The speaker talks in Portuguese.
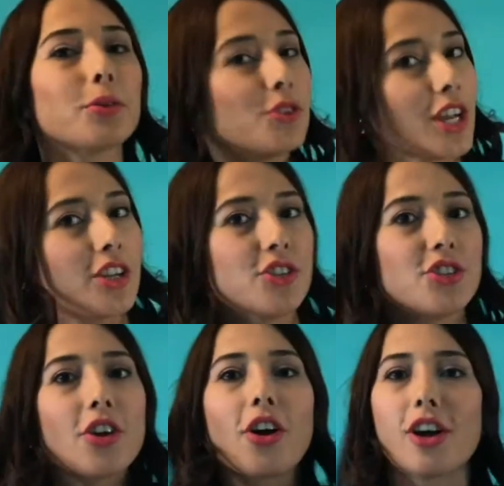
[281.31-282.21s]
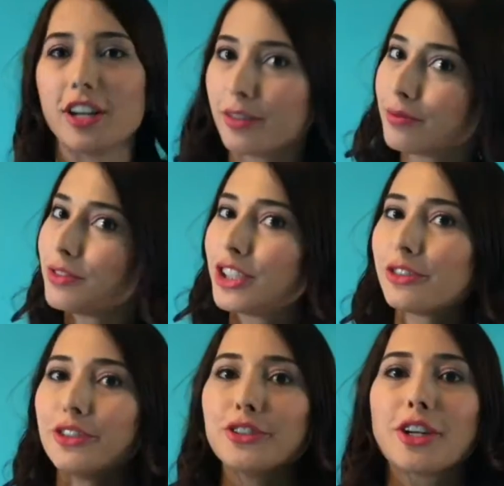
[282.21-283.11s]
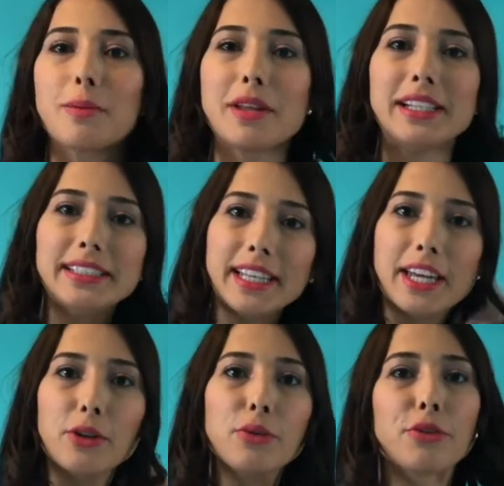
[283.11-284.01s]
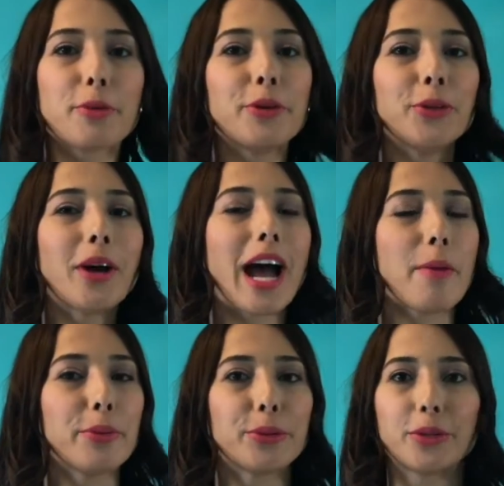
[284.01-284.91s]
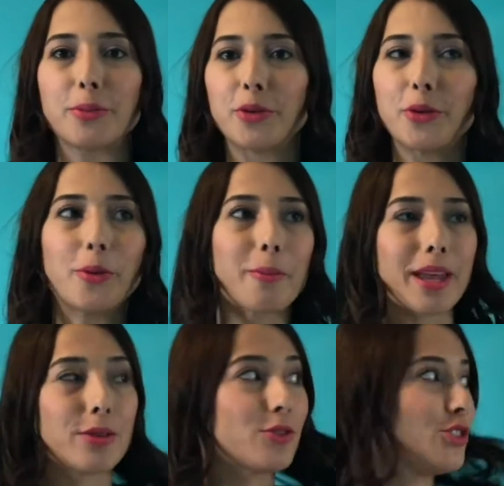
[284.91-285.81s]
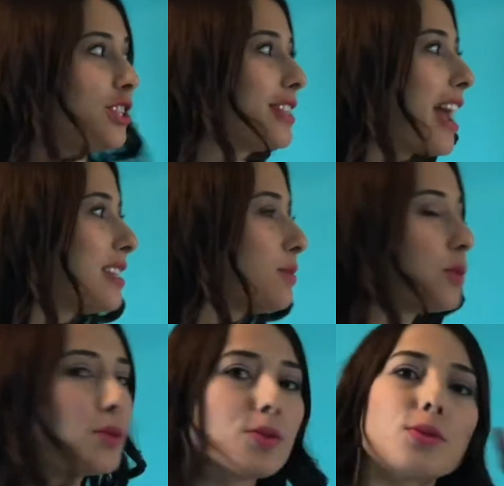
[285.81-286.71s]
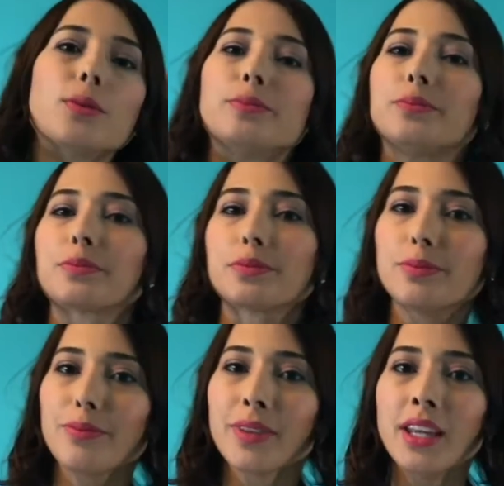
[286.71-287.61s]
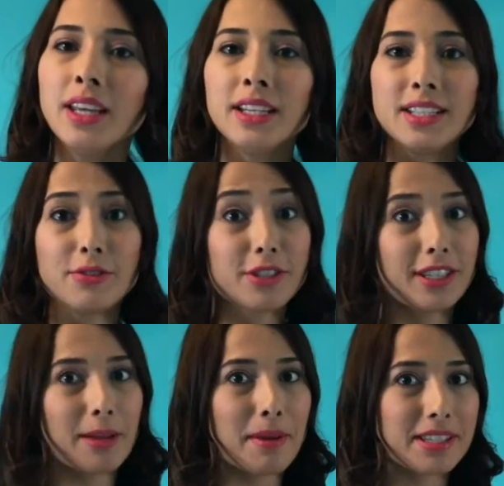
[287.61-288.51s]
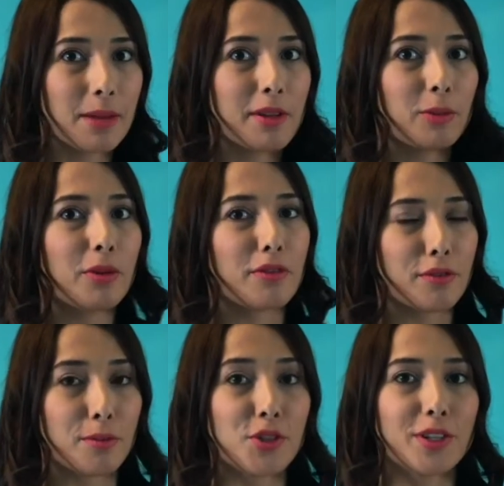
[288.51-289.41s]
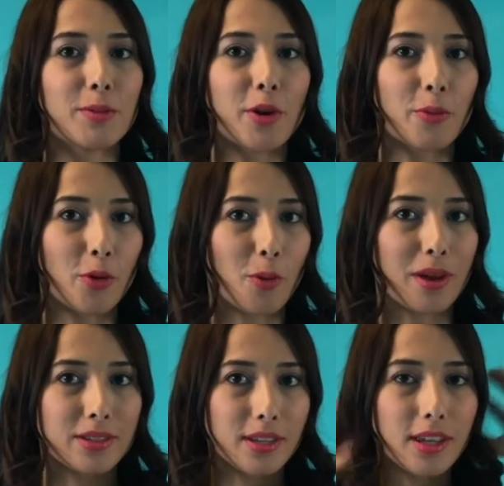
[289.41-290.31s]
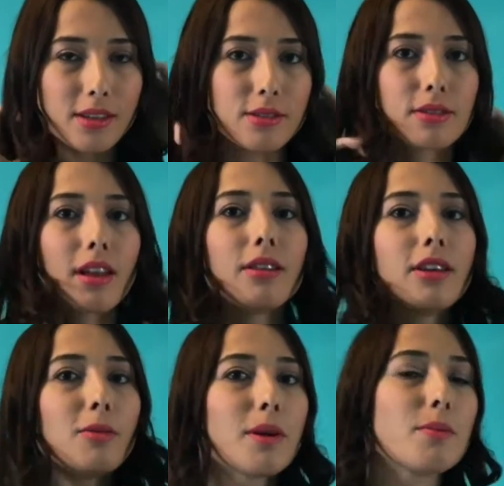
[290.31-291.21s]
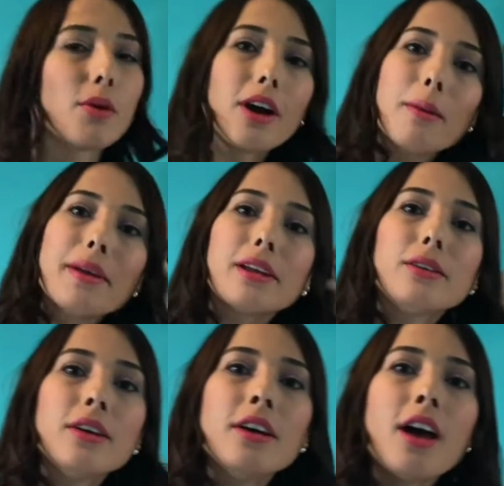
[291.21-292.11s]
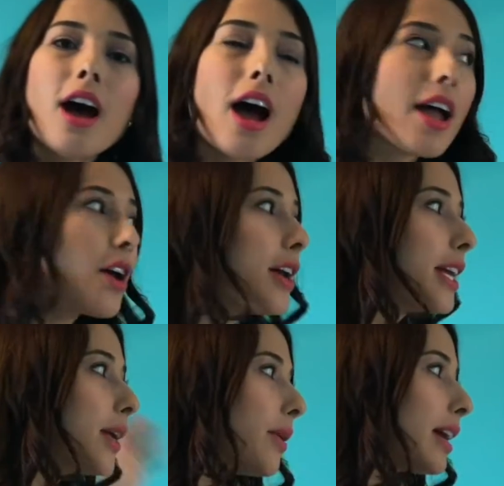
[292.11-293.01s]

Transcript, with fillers: pronto, gente. Olha, já fiz do cabelo inteiro. Foi muito rápido, demorou menos de 10 minutos. Se você tem mais cabelo, provavelmente vai demorar um pouco mais que isso, né? Eu tenho bem pouco cabelo. Aí a hora que eu